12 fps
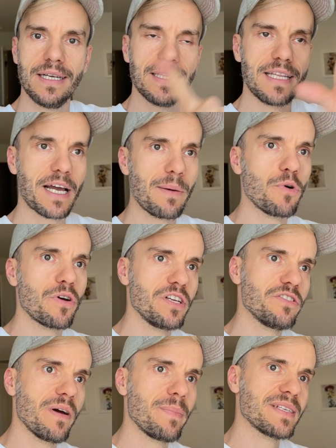Daqui a pouco a
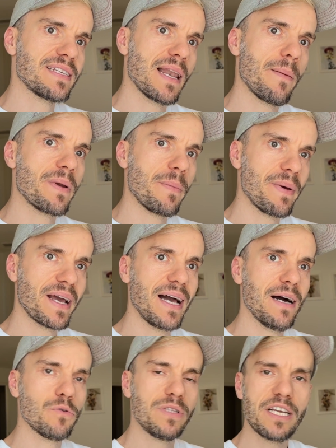gente vai passar lá para
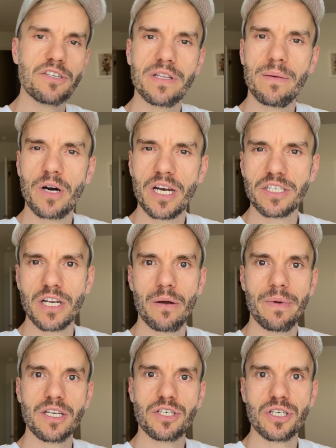pegar. O teste demora
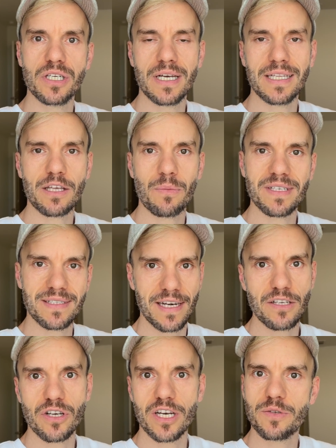geralmente até umas
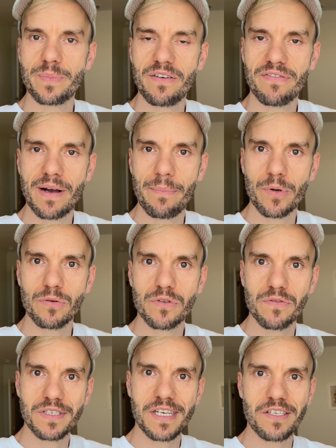3 horas para ficar pronto.
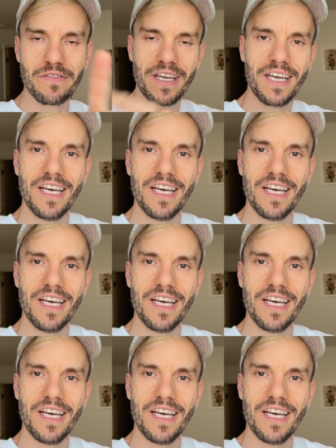Vocês veem